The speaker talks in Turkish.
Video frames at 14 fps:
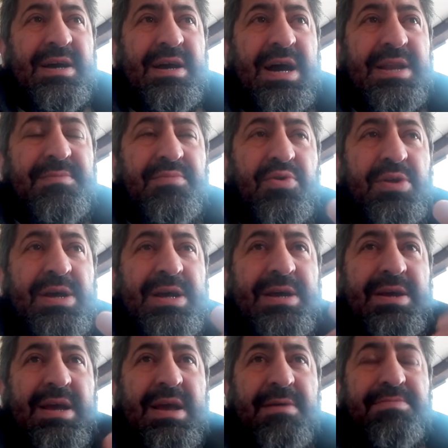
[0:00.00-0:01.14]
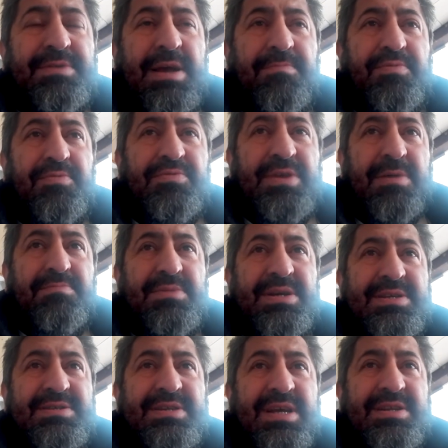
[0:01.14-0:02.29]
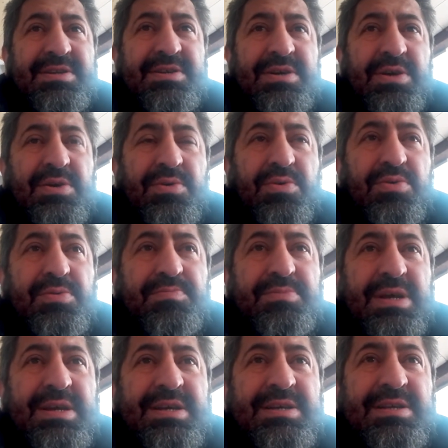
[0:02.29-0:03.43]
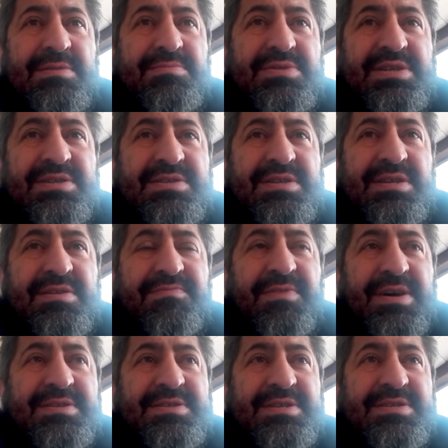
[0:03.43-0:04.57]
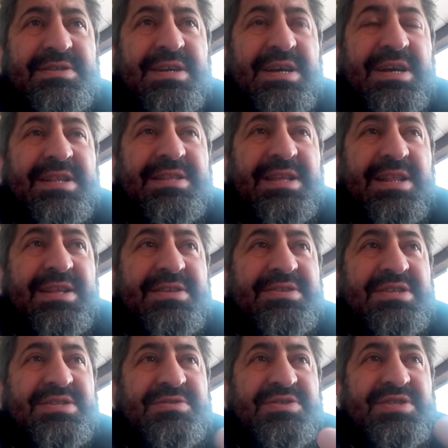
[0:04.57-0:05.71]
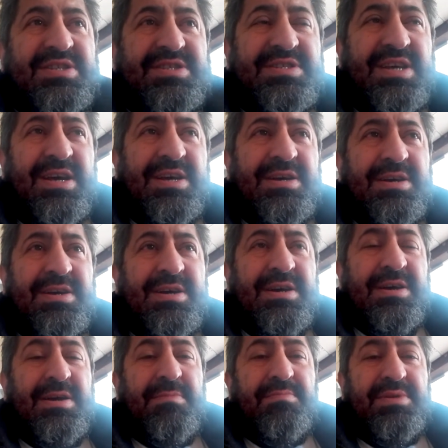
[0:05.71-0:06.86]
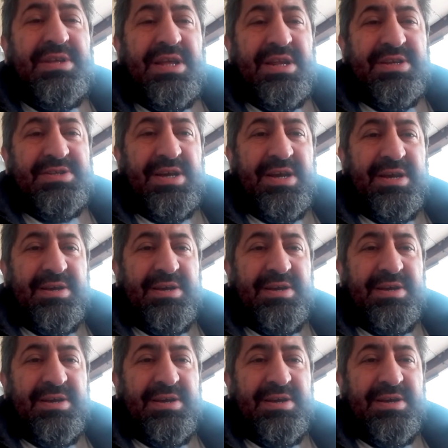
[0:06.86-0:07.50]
hani böyle eften püften bir insan olup da ilimsiz, irfansız, delilsiz çıksa bir derece.